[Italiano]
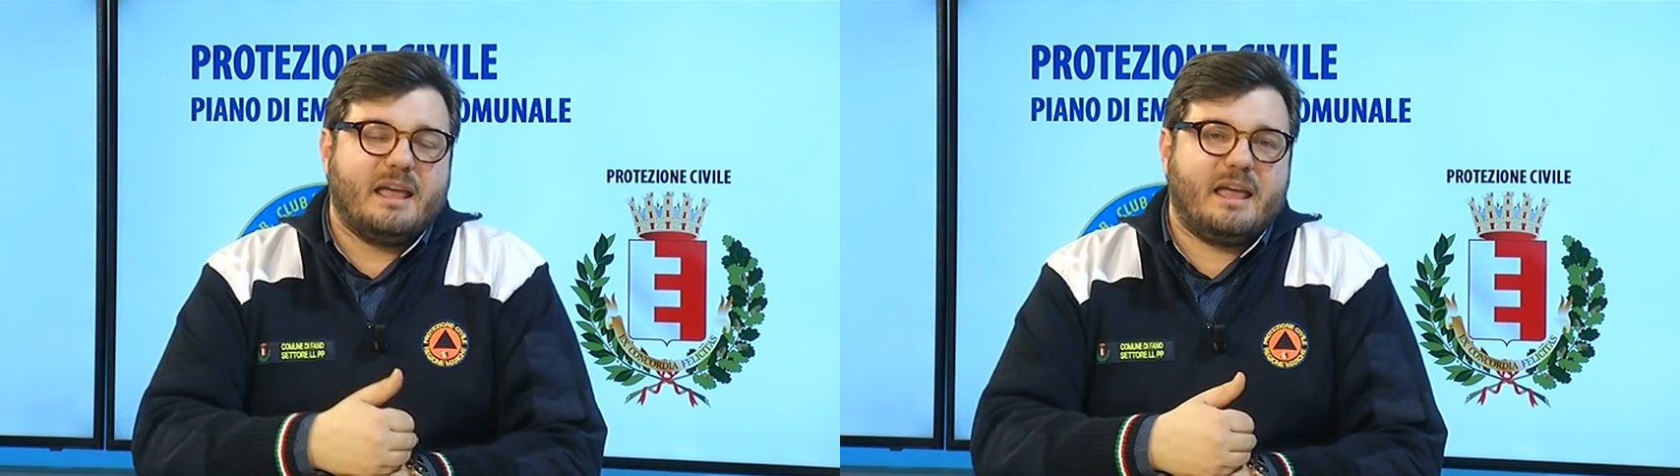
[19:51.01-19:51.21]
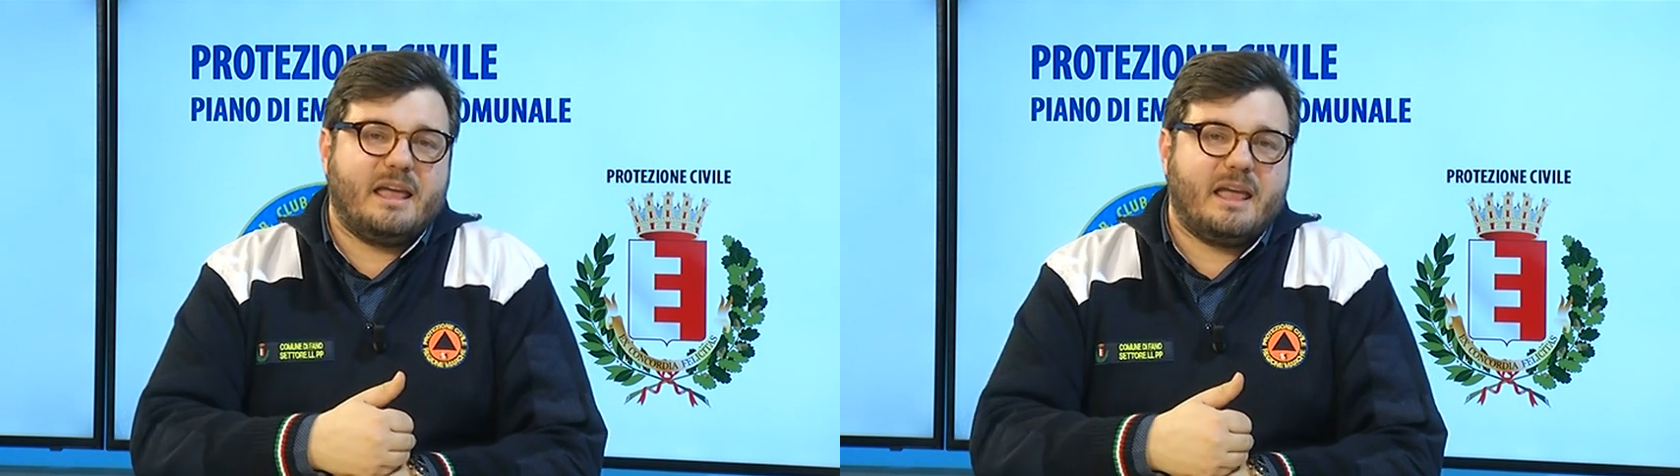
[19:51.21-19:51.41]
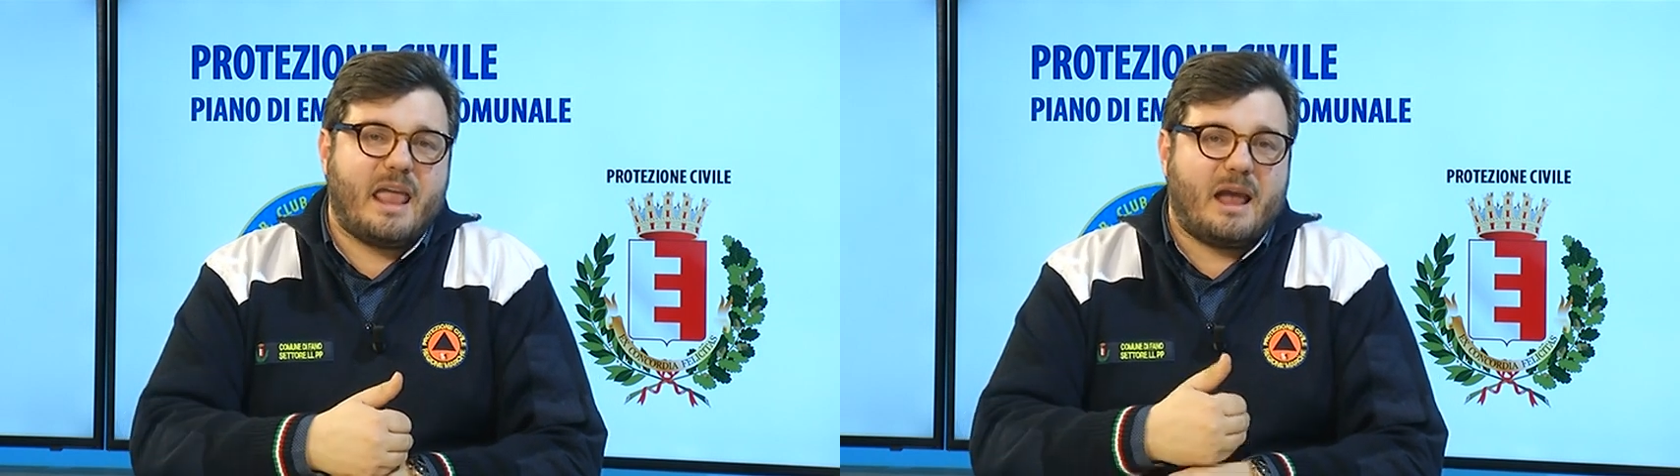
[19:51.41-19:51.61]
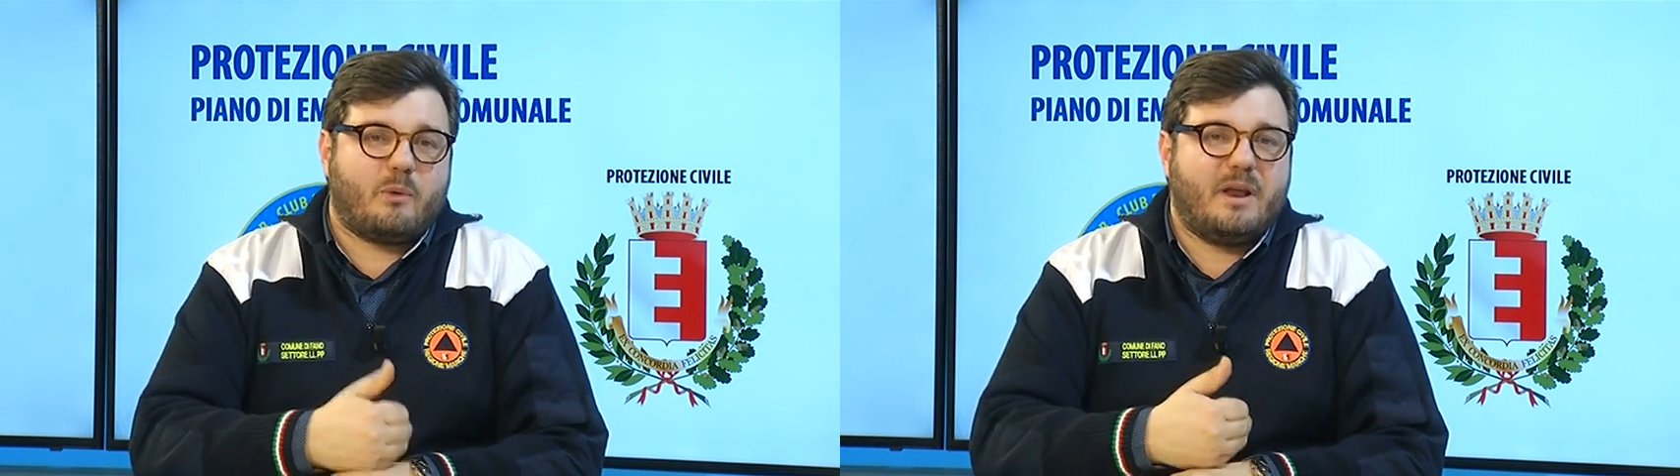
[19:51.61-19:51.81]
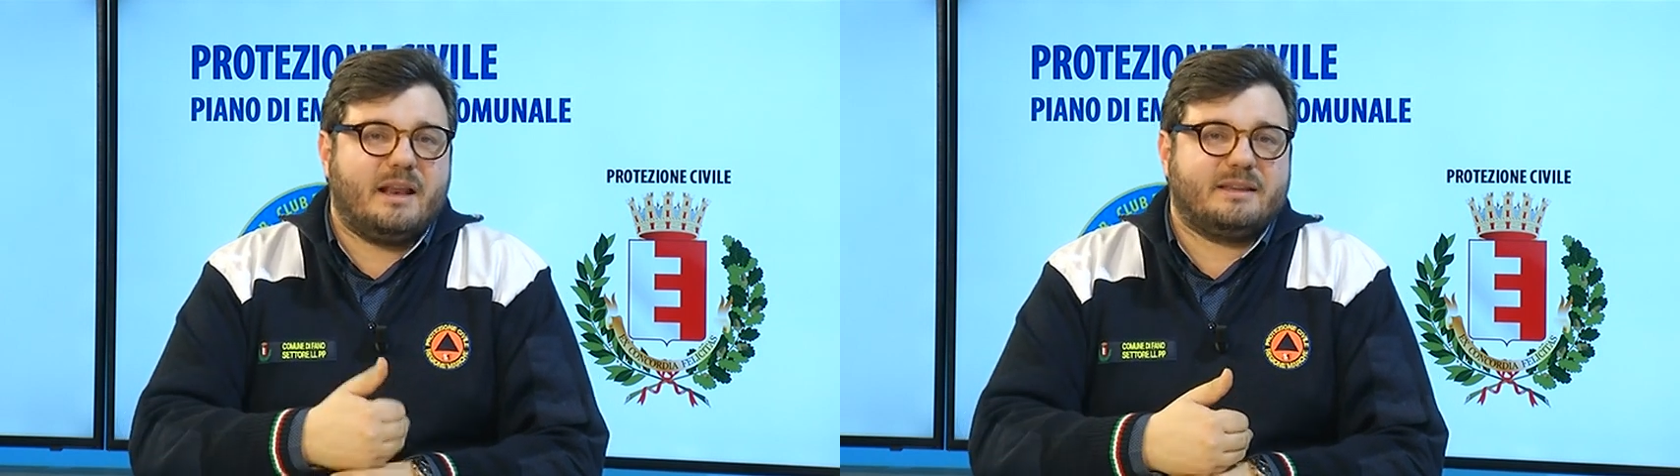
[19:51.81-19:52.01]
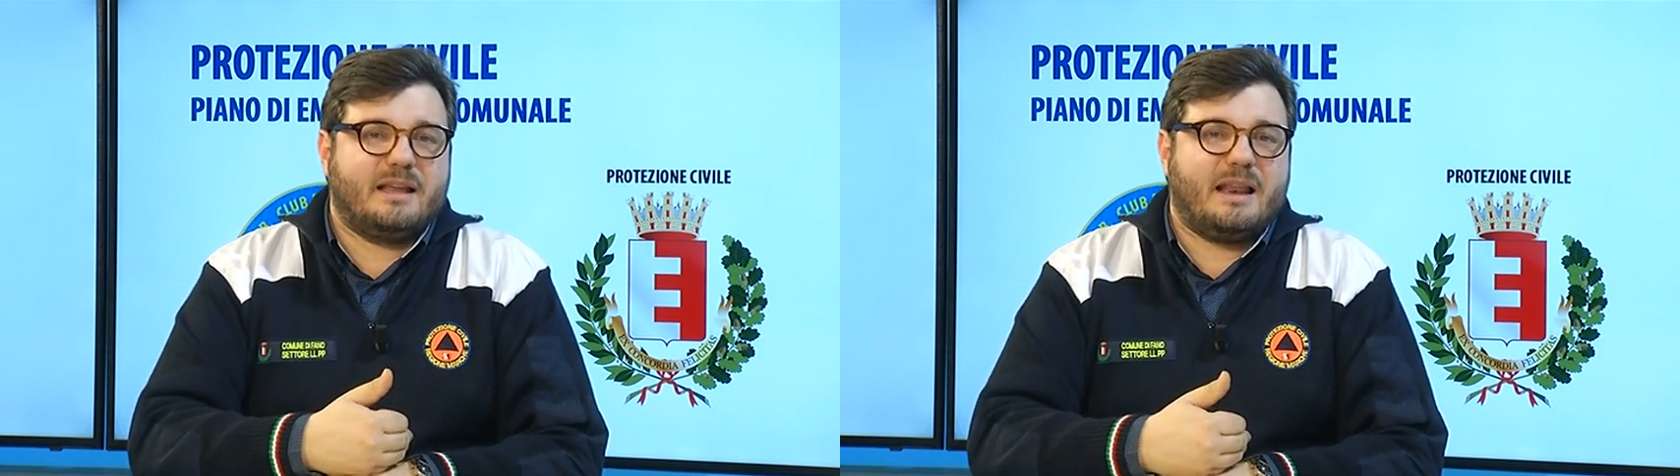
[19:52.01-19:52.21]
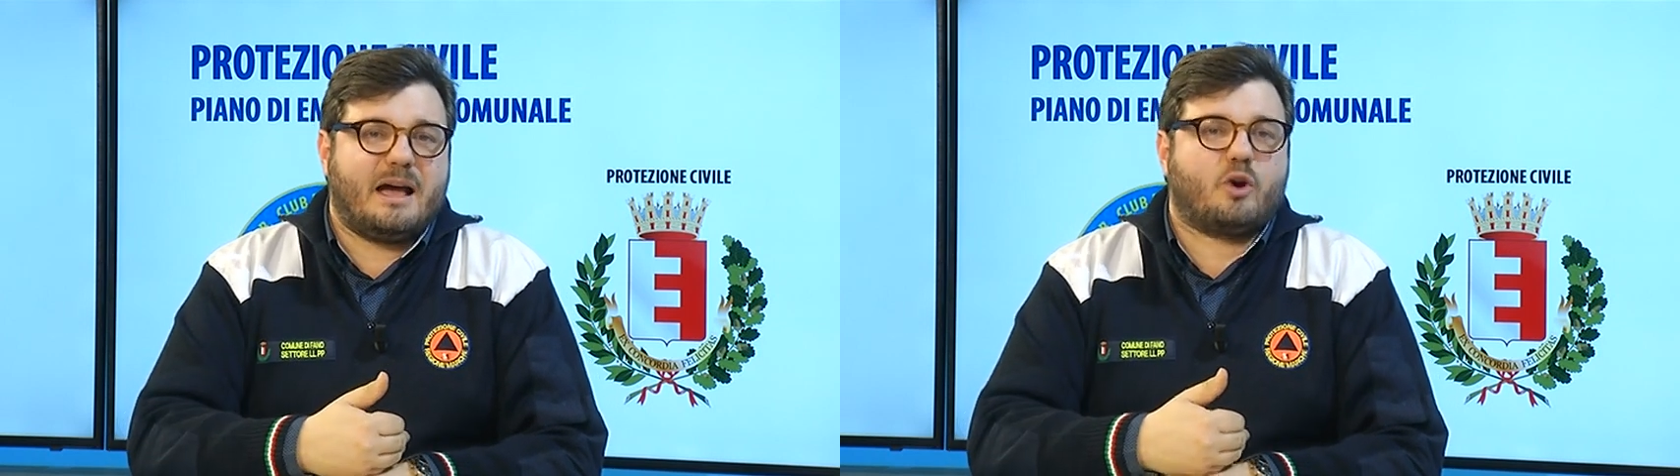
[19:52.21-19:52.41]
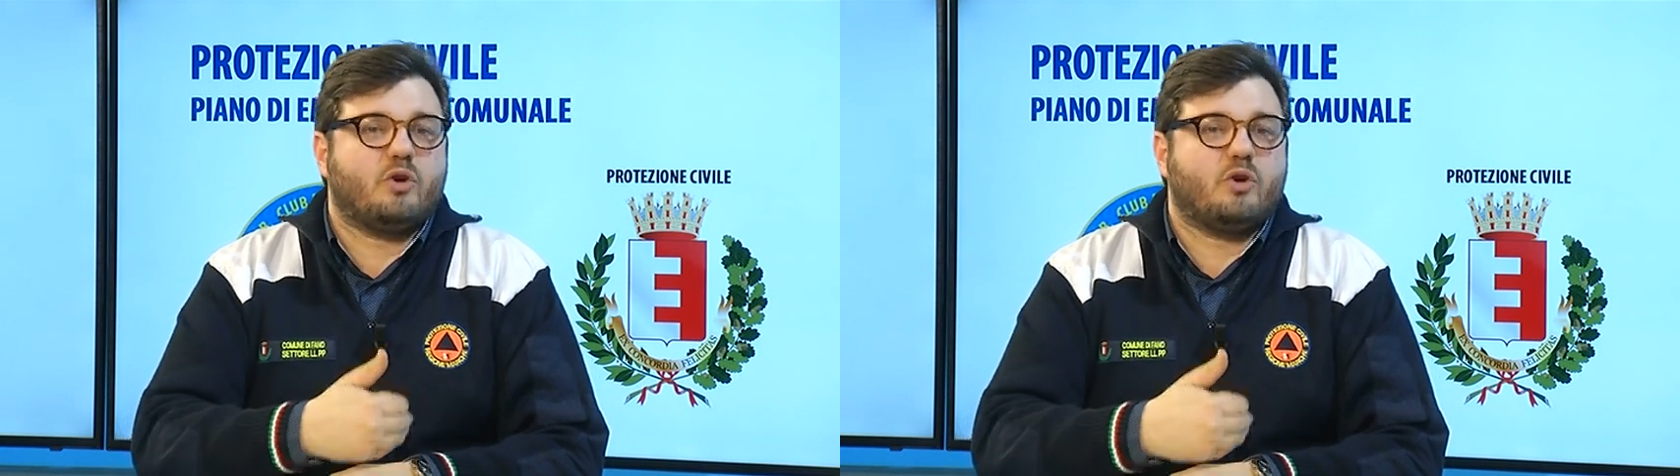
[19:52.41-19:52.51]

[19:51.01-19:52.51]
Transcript: eh, è quella della